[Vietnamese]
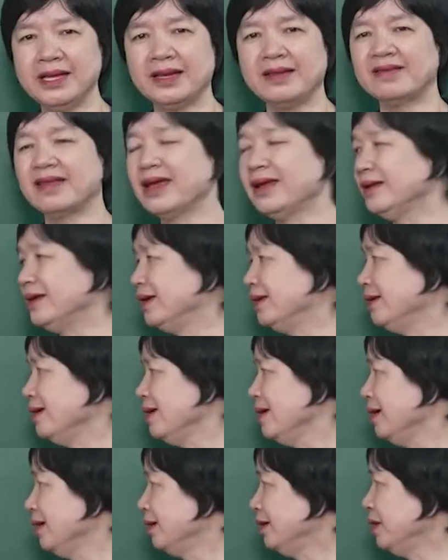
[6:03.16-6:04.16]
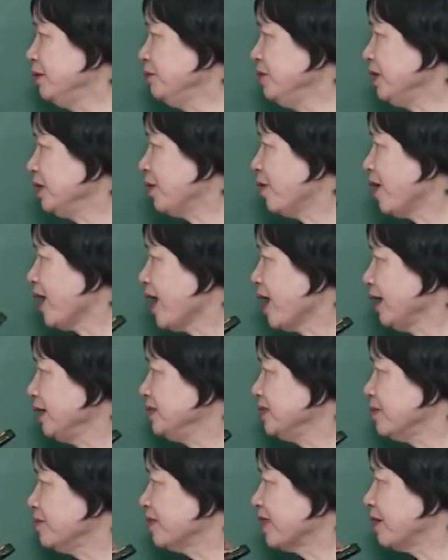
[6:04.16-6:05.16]
nhận xét ấy, nếu như có ai
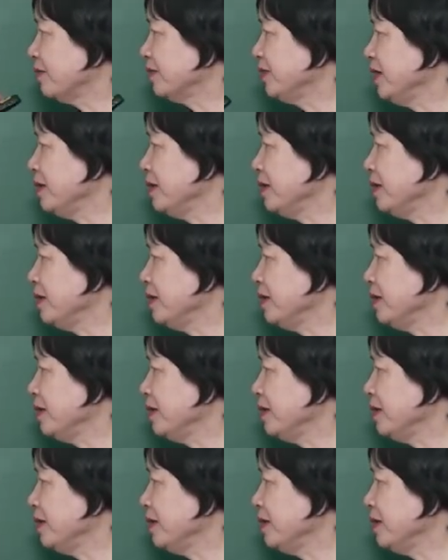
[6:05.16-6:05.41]
trong giao